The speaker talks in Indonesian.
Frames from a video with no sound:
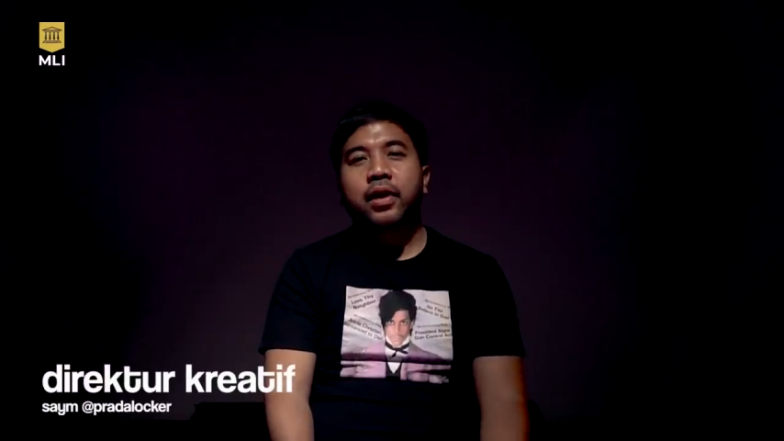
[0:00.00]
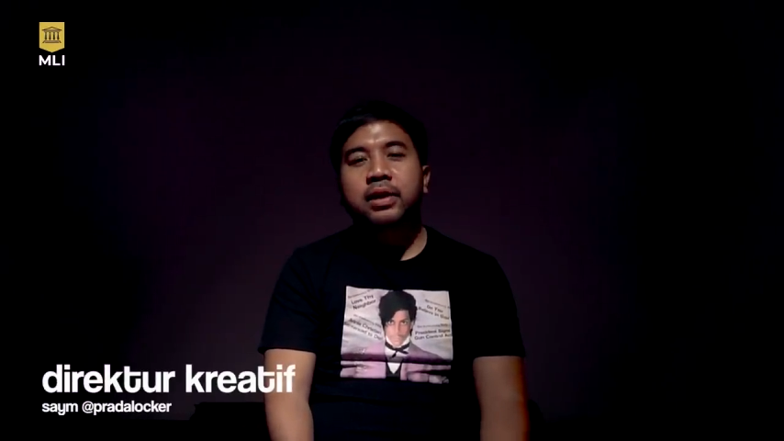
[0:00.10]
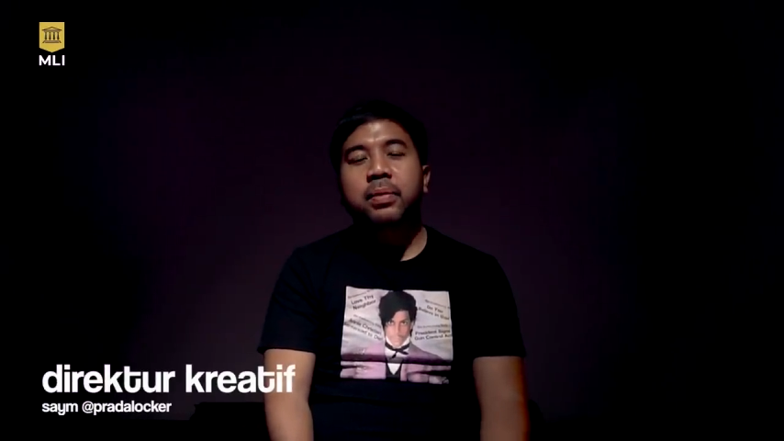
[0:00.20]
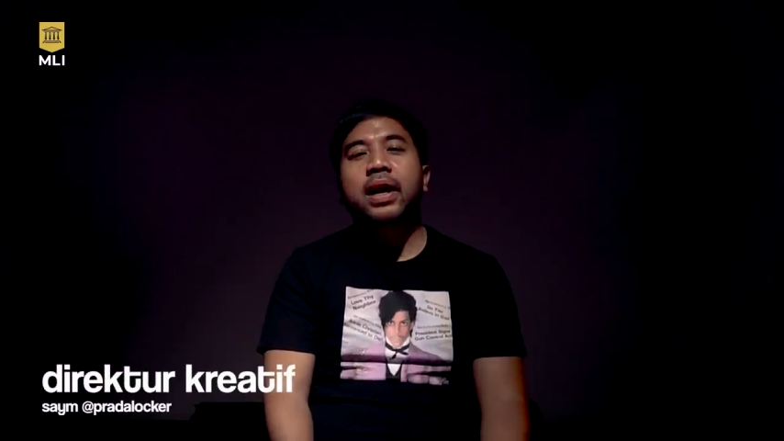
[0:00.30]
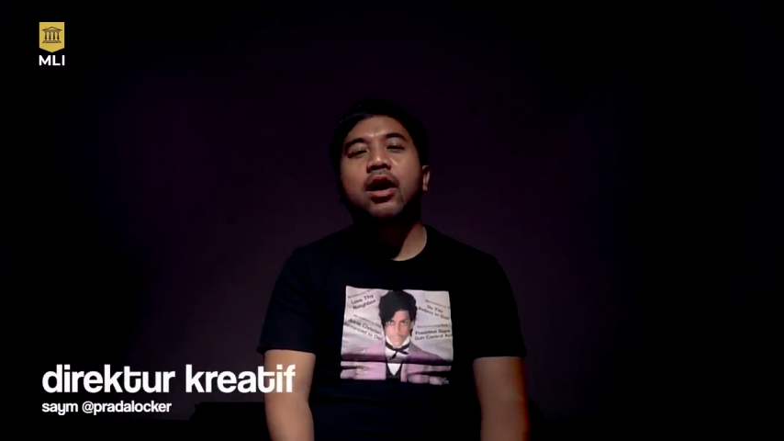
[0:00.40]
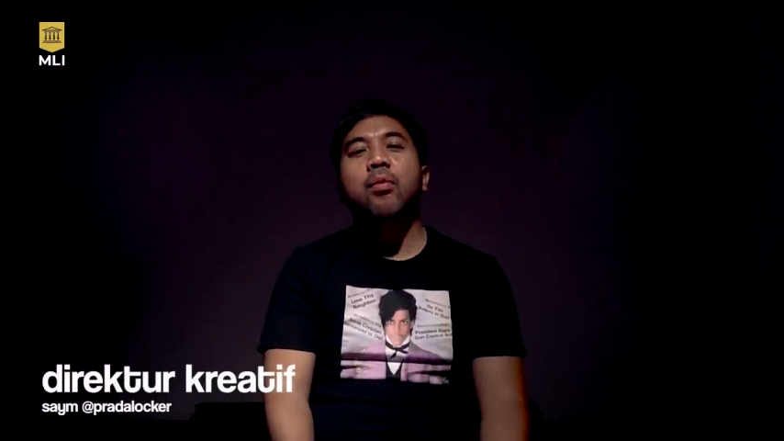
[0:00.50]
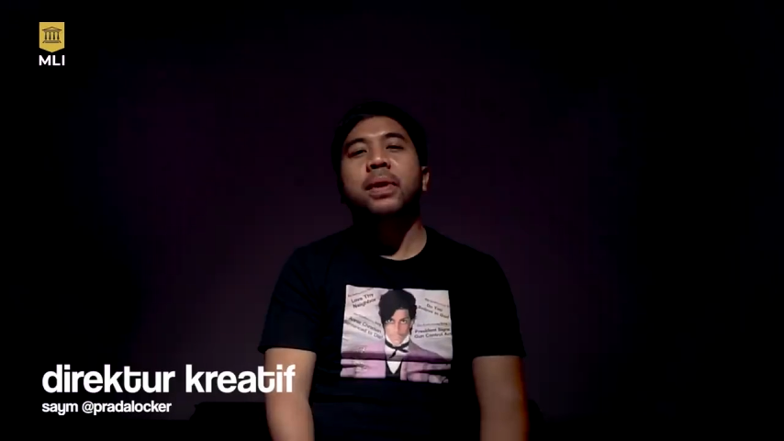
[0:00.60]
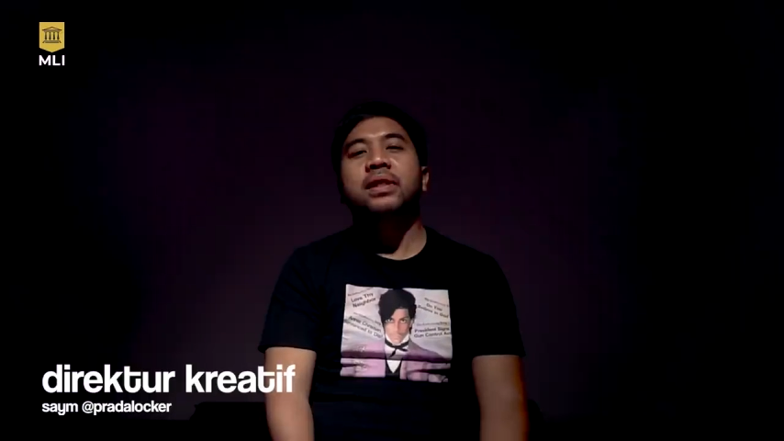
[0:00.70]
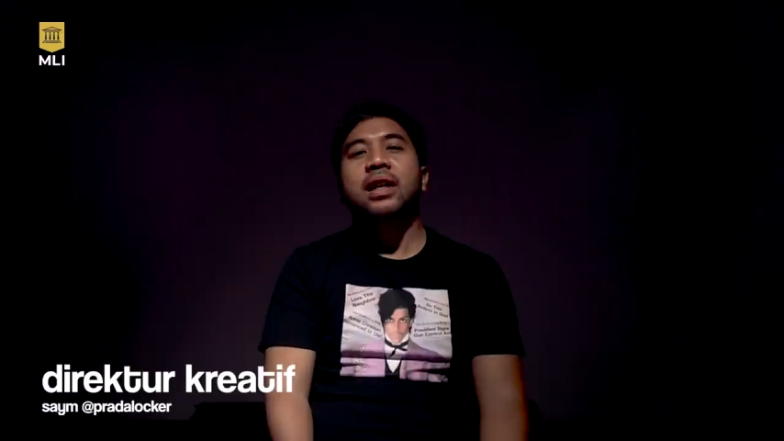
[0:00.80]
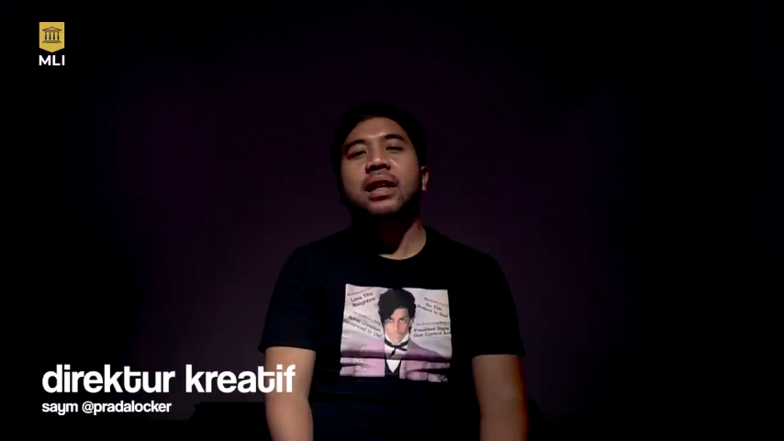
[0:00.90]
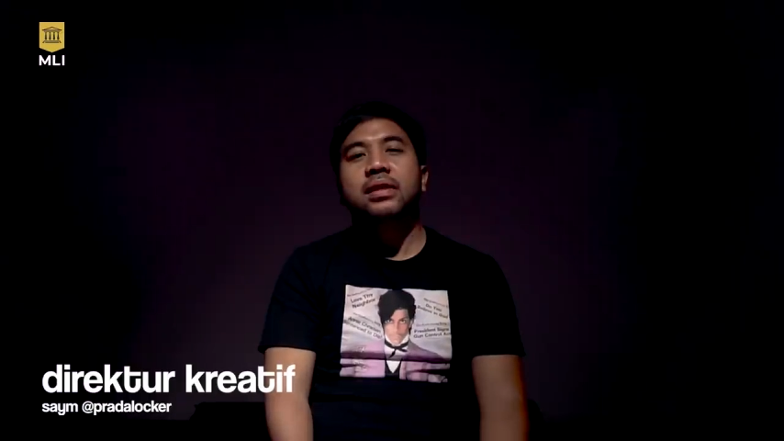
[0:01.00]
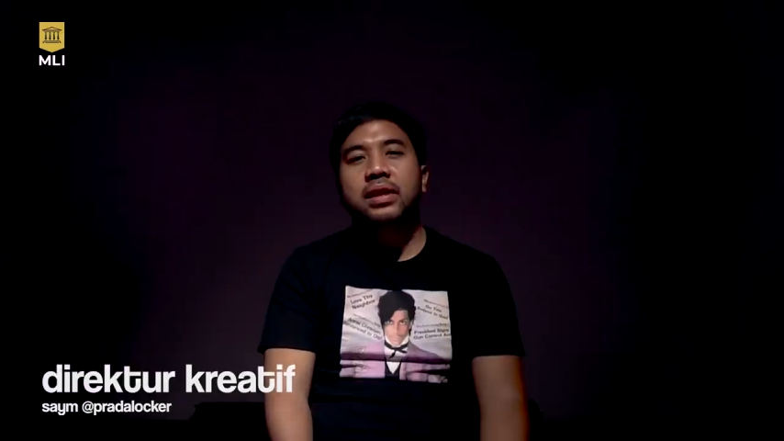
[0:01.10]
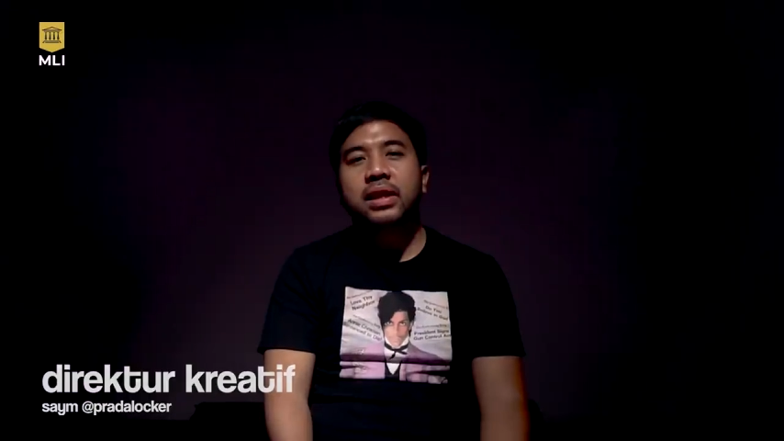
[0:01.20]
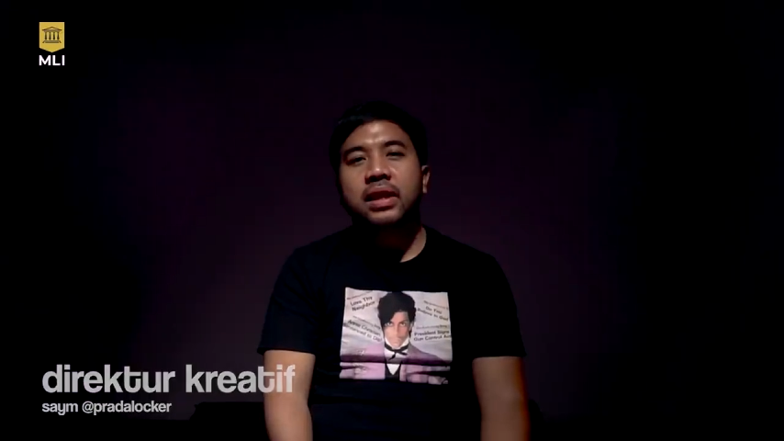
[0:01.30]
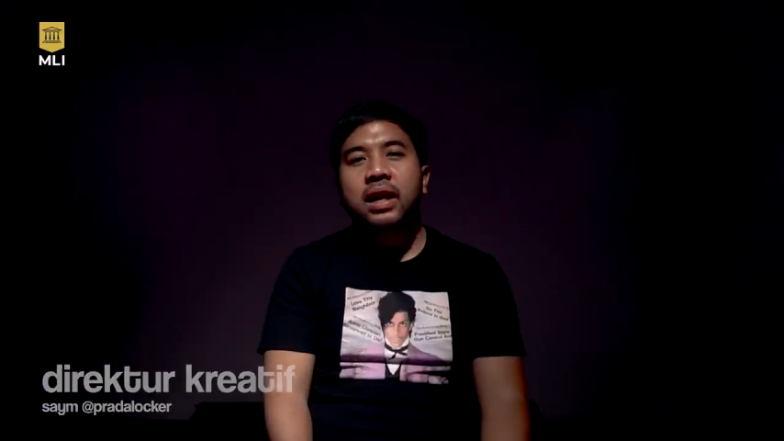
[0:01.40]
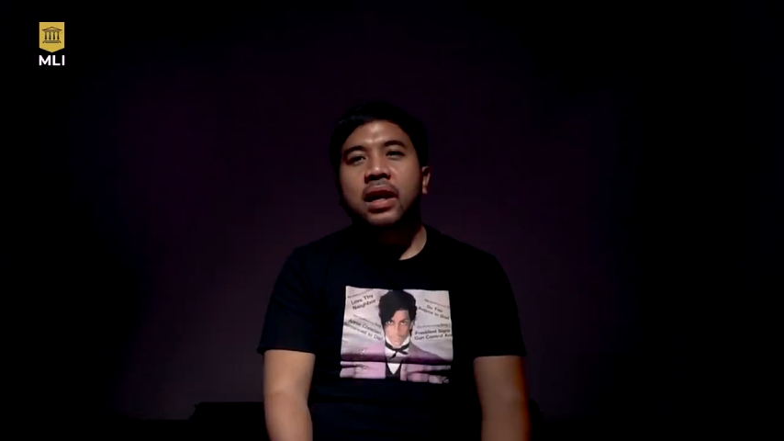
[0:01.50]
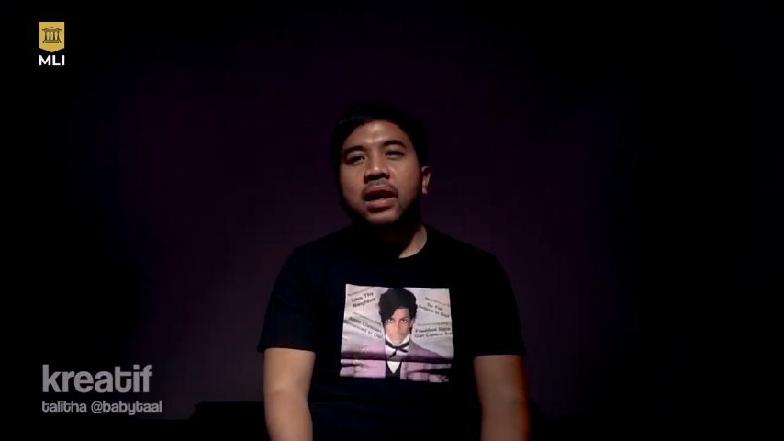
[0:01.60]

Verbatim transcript: Sebagai kompensasi